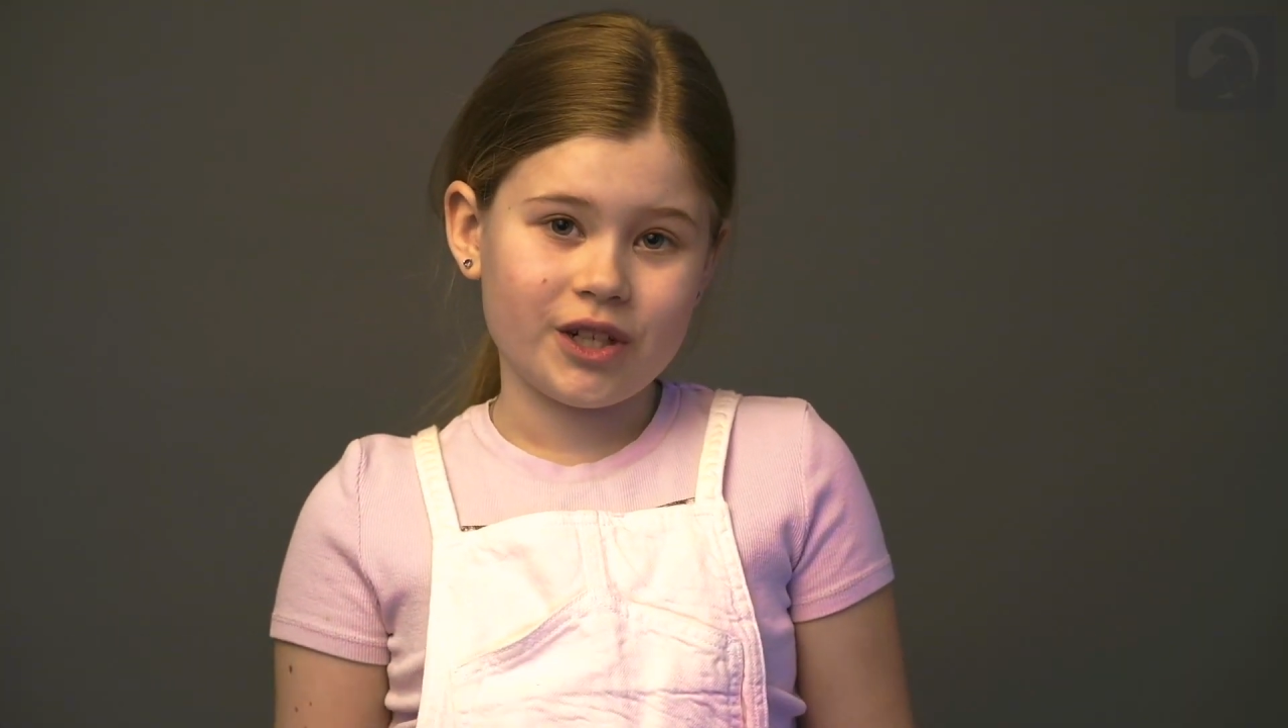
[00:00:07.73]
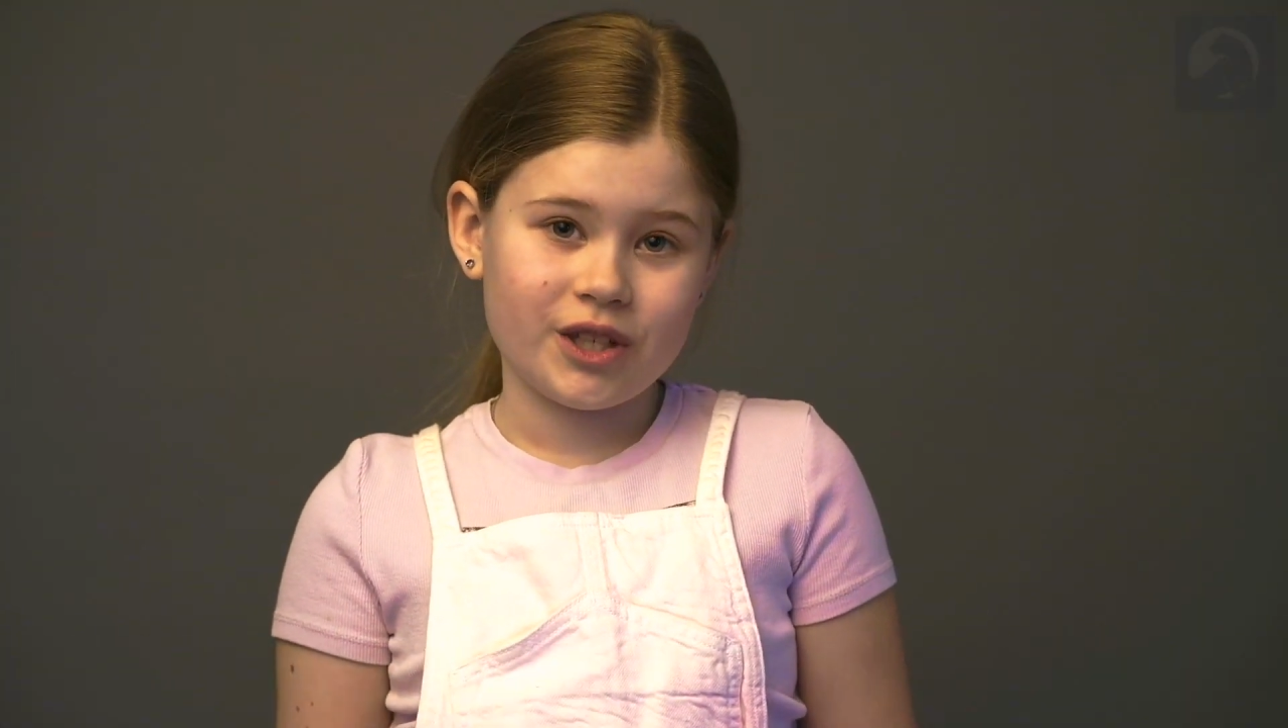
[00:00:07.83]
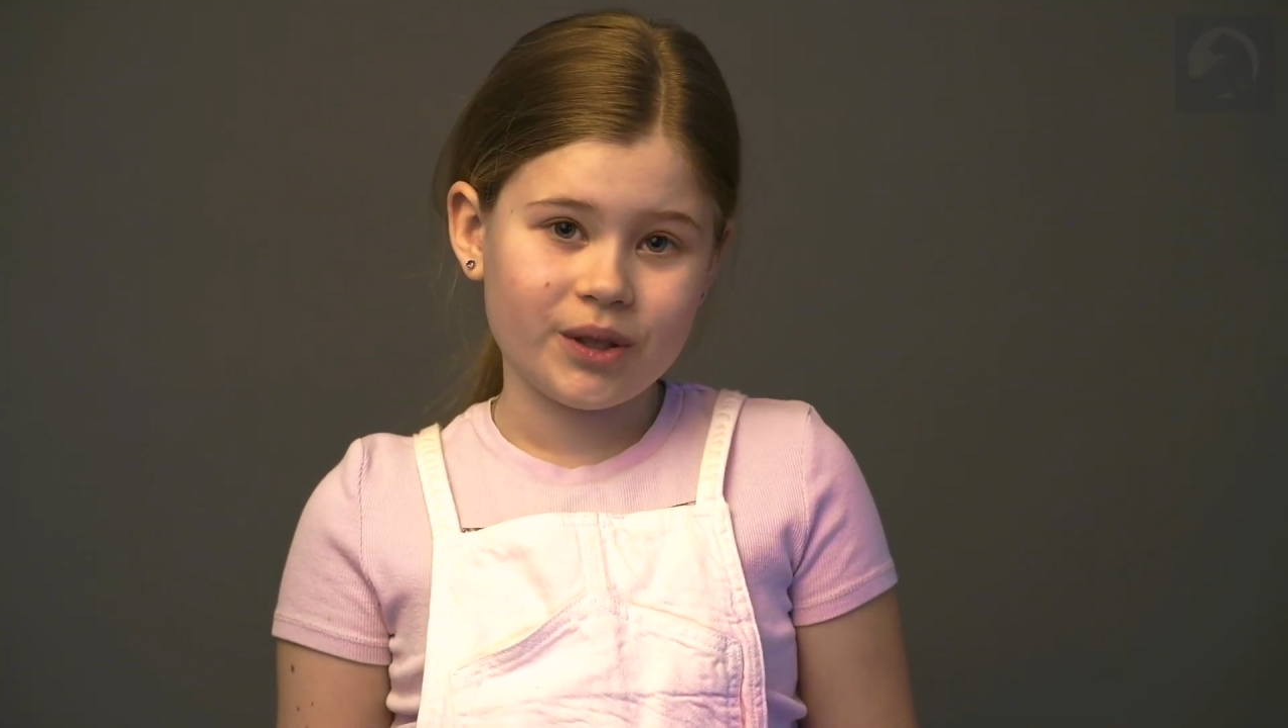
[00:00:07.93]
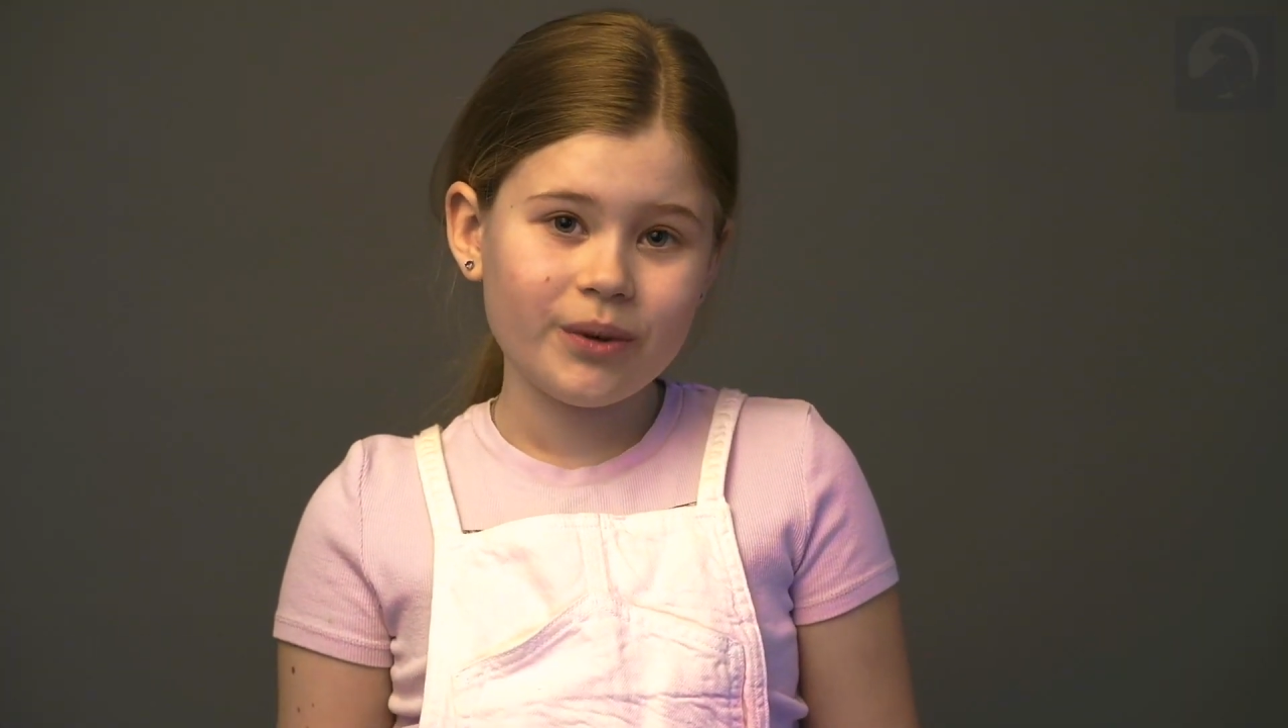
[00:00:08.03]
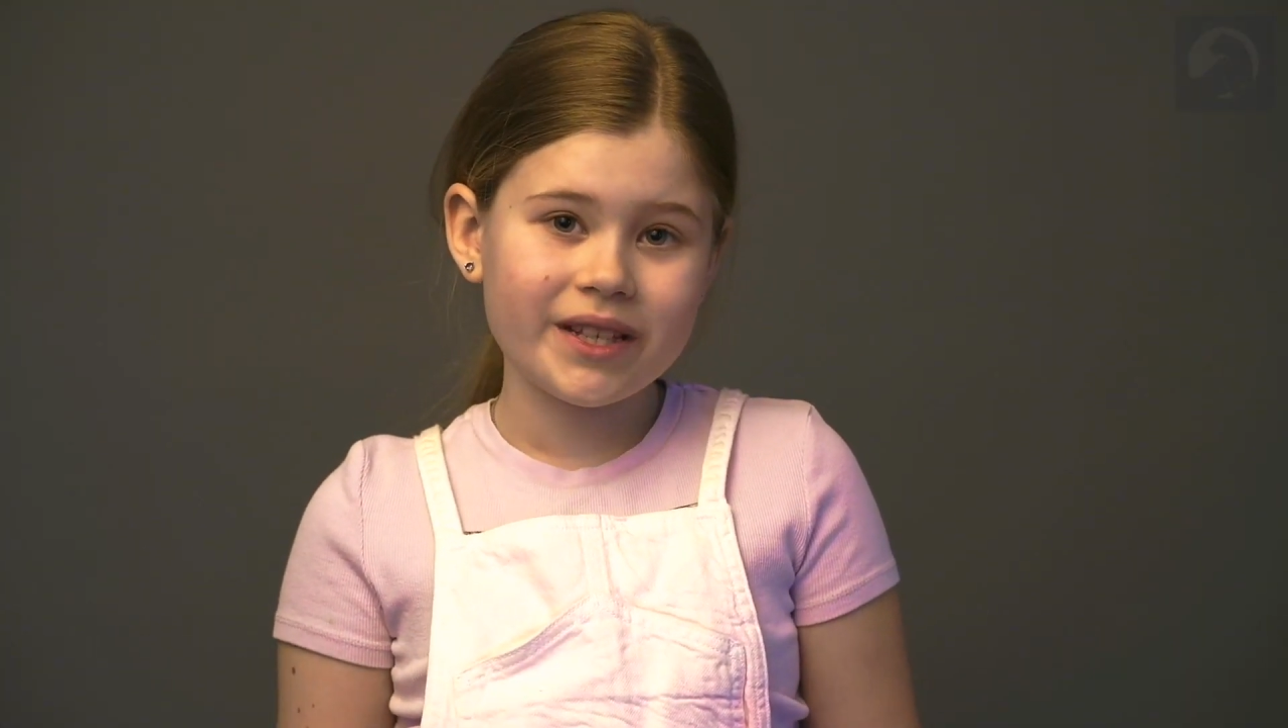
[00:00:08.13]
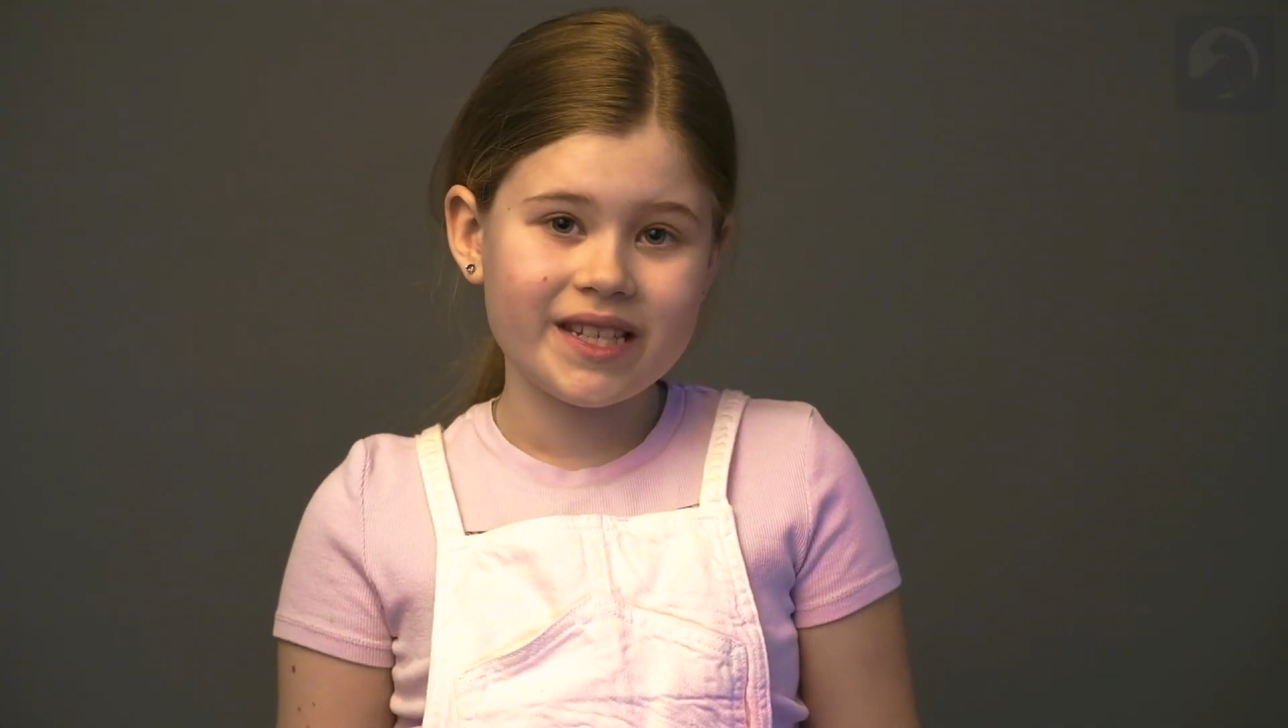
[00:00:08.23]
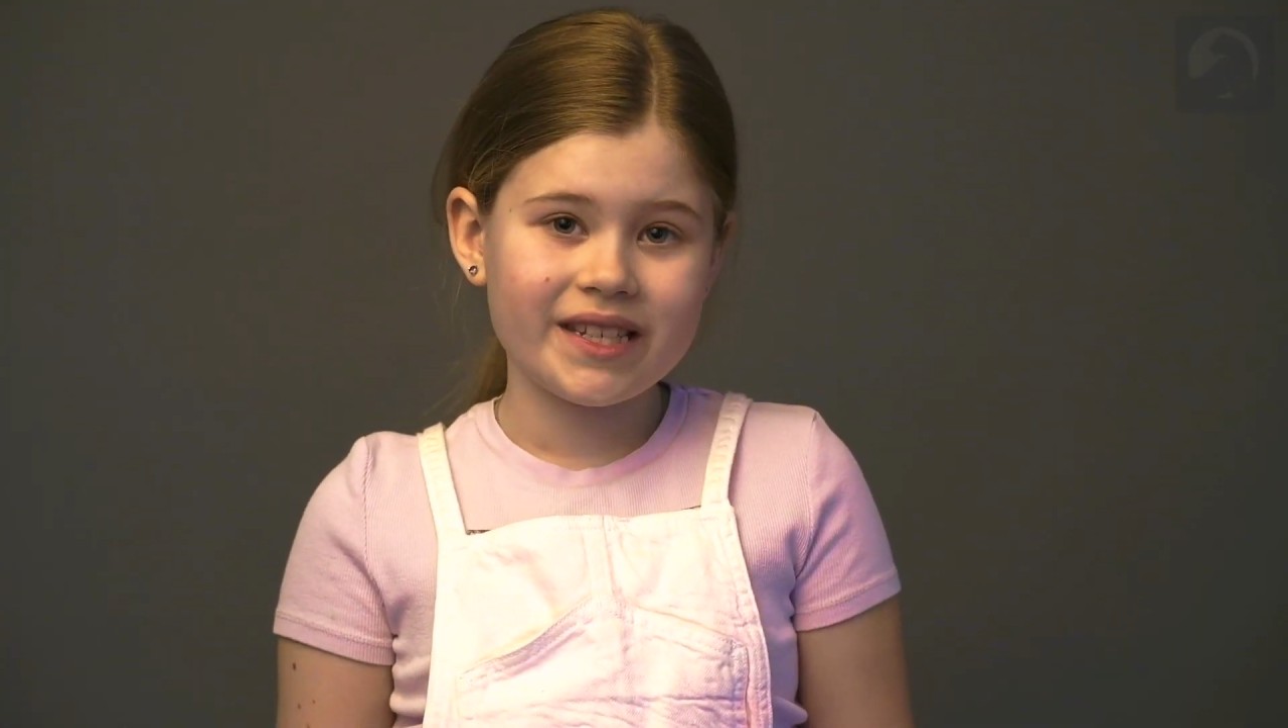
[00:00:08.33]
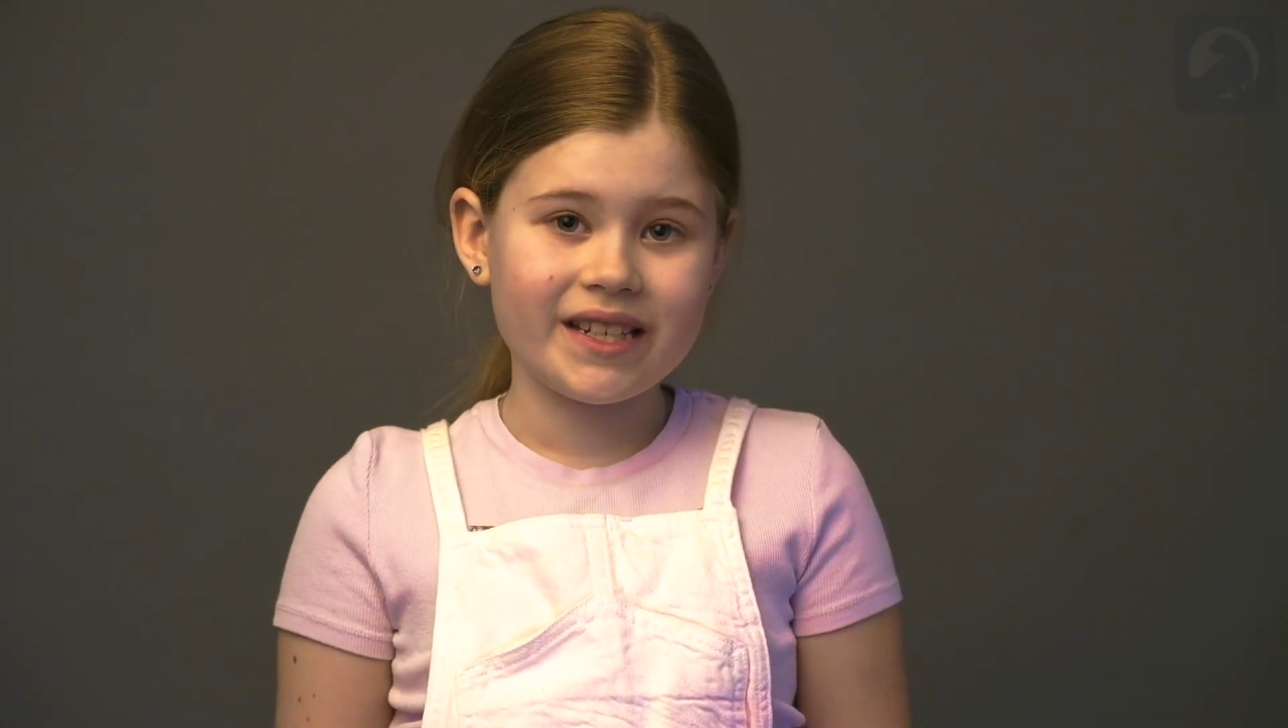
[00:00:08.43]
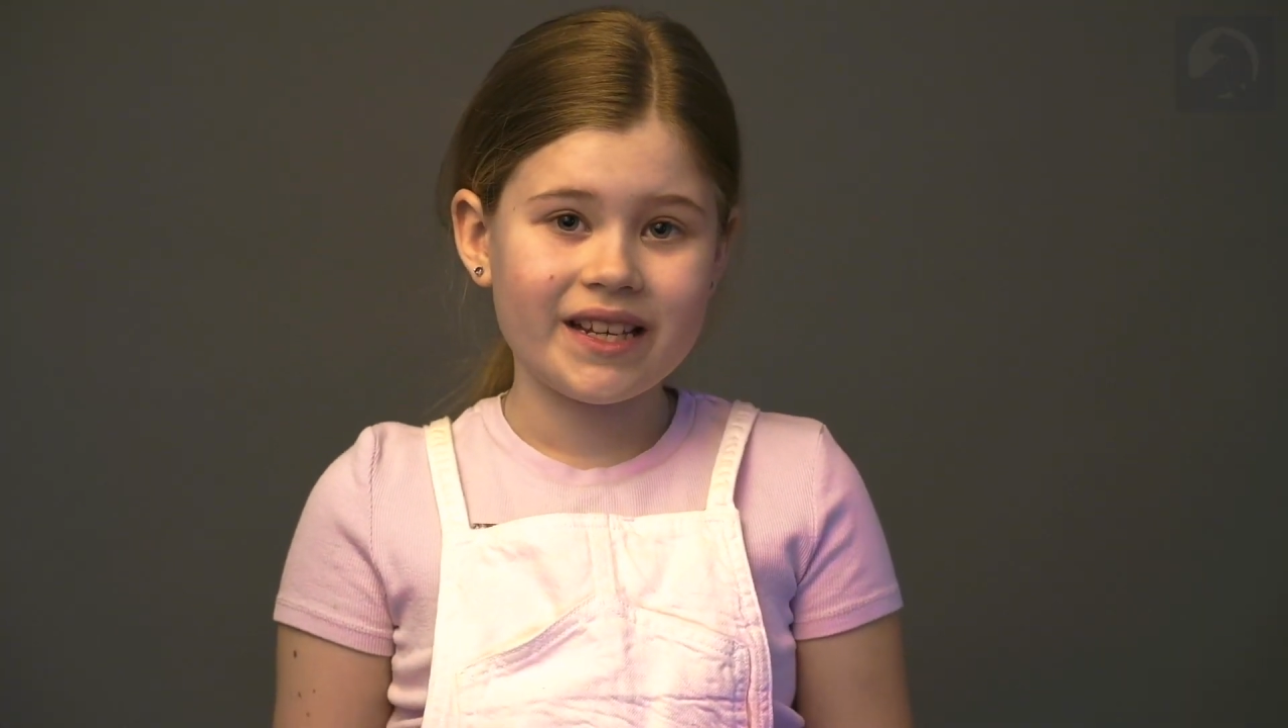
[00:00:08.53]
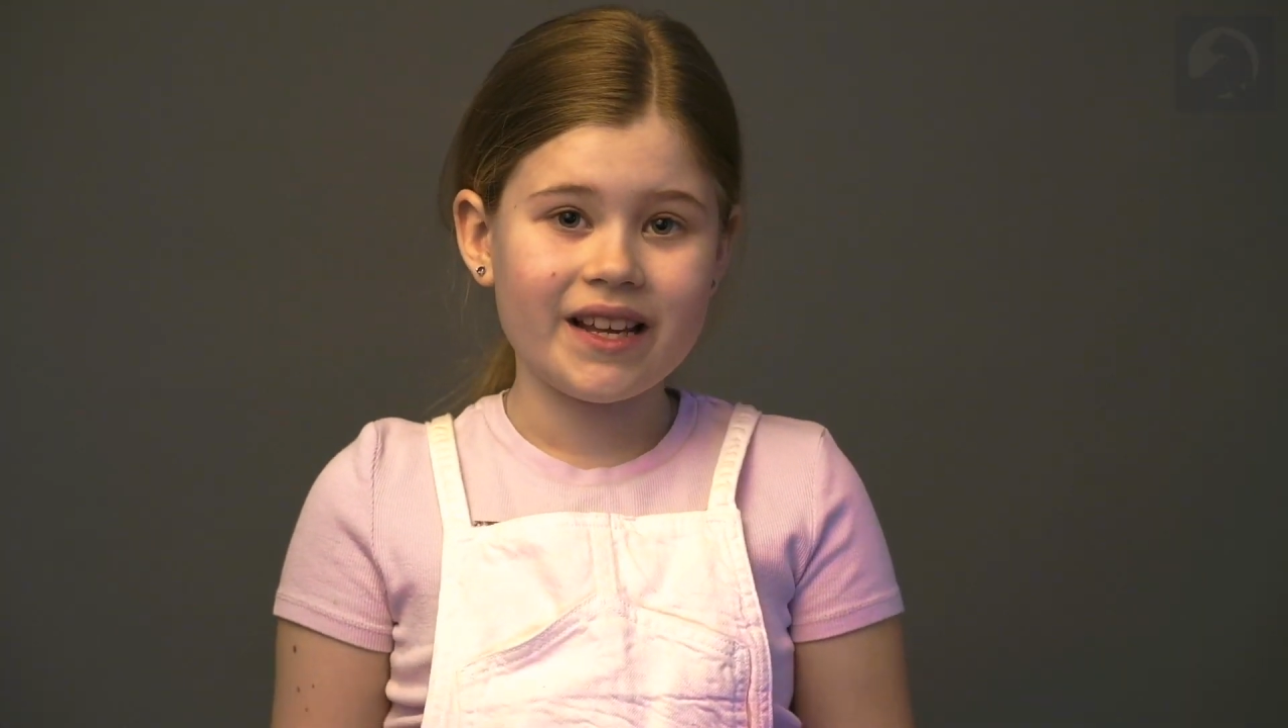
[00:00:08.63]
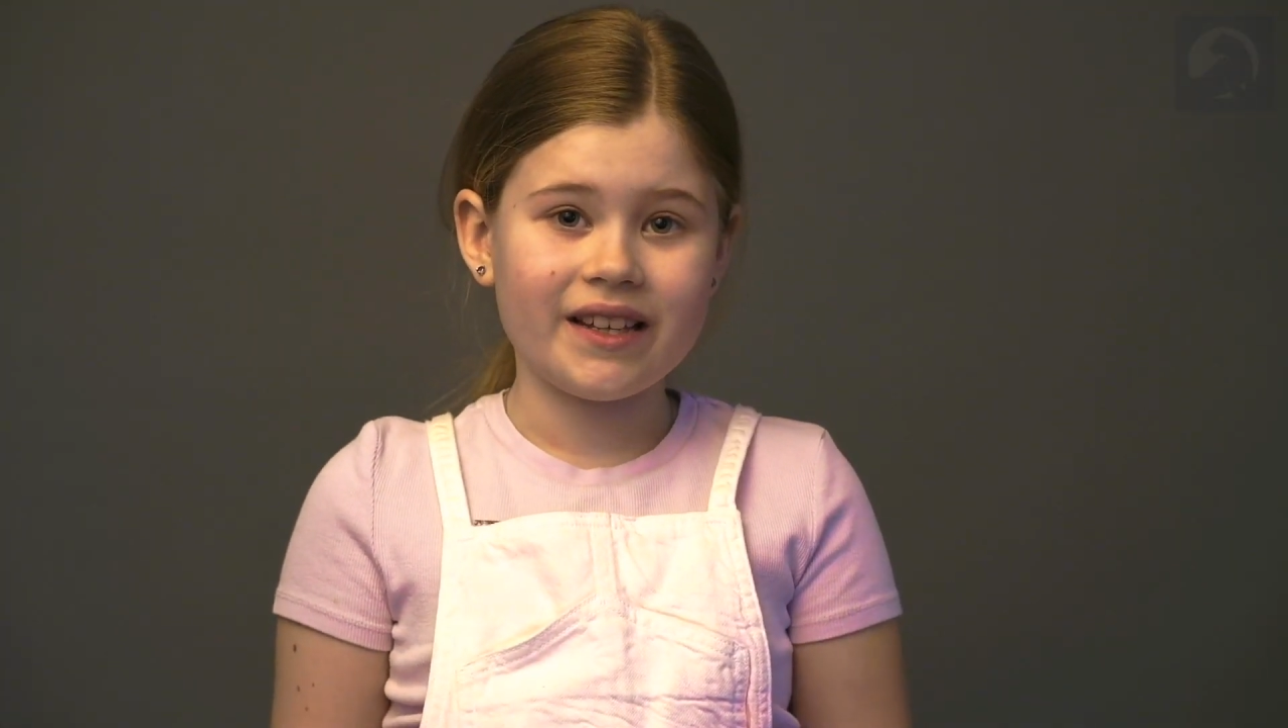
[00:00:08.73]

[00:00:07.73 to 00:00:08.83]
студии